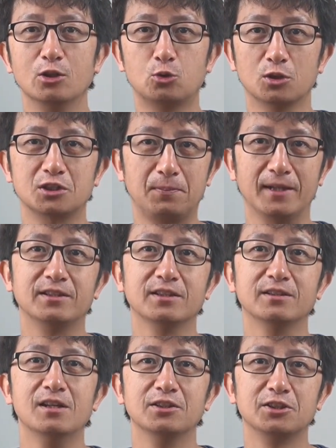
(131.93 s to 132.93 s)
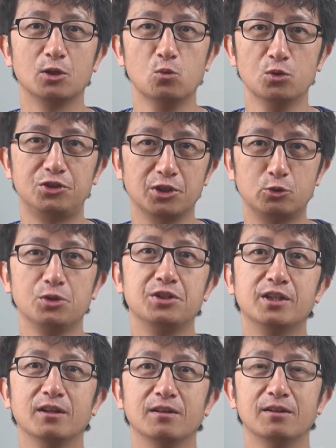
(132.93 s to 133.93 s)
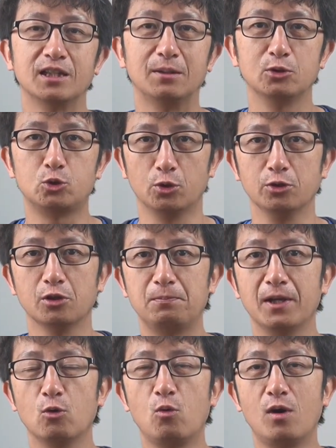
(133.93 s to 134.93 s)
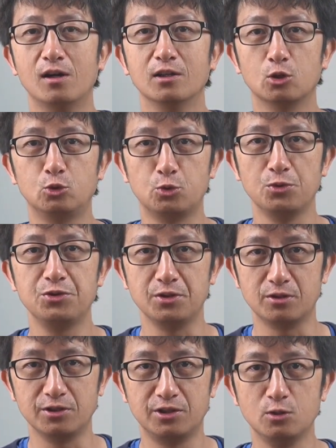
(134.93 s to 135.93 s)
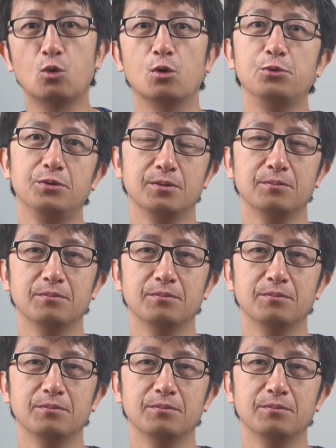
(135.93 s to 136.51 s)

桌子板凳这些物质的对象，它们所有的变化都遵循着因果律，